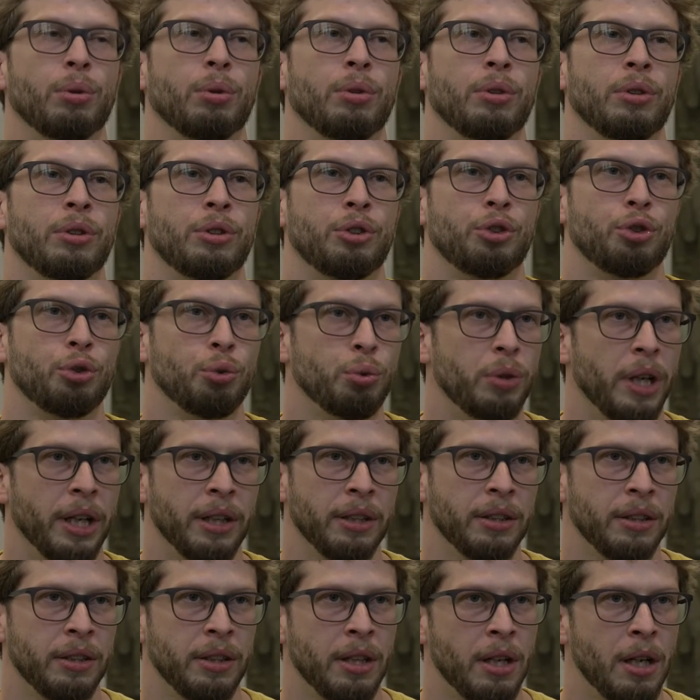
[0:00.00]
und
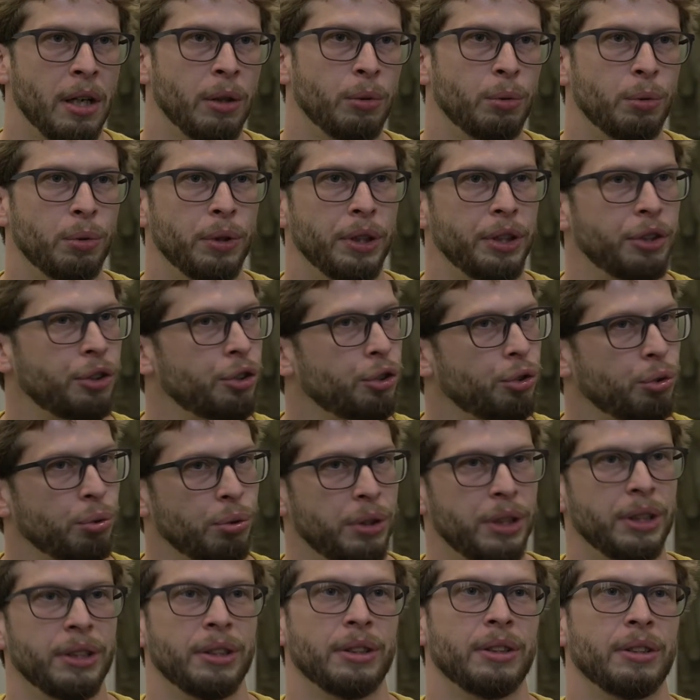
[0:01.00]
Student an der HU. Ich
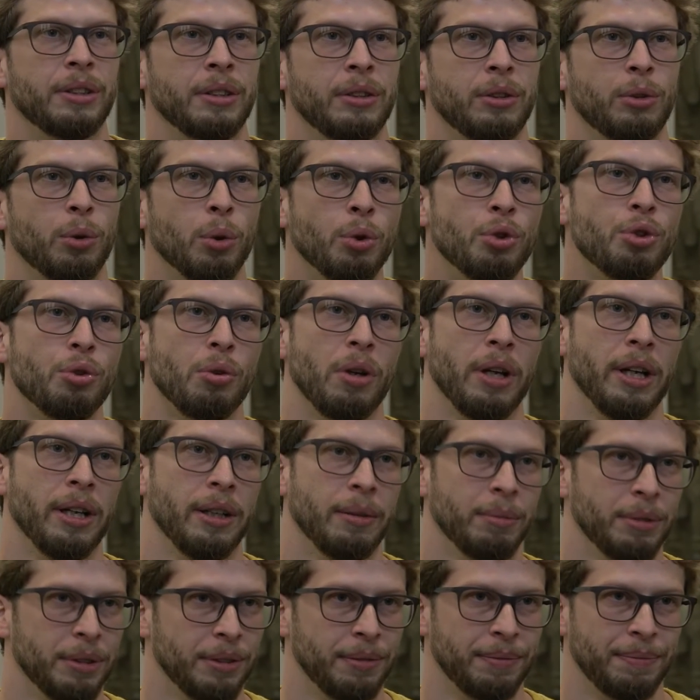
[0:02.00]
studiere
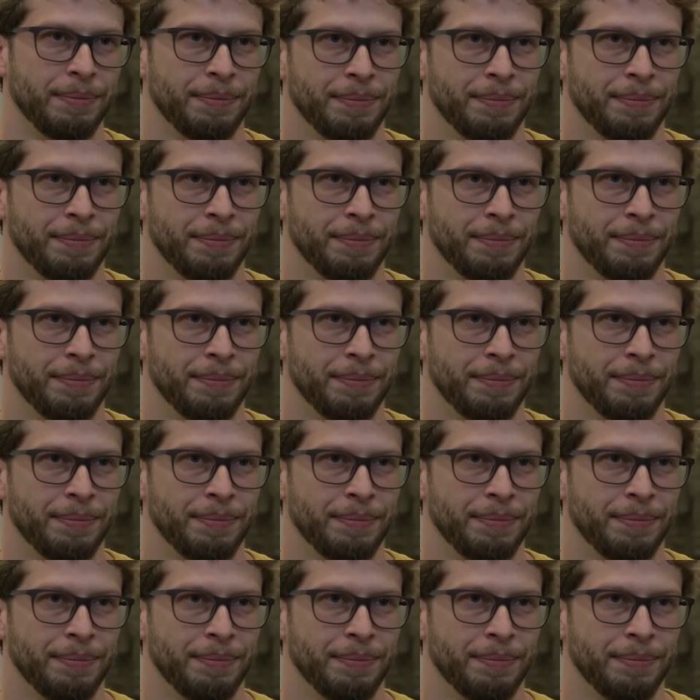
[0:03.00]
Grundschullehramt.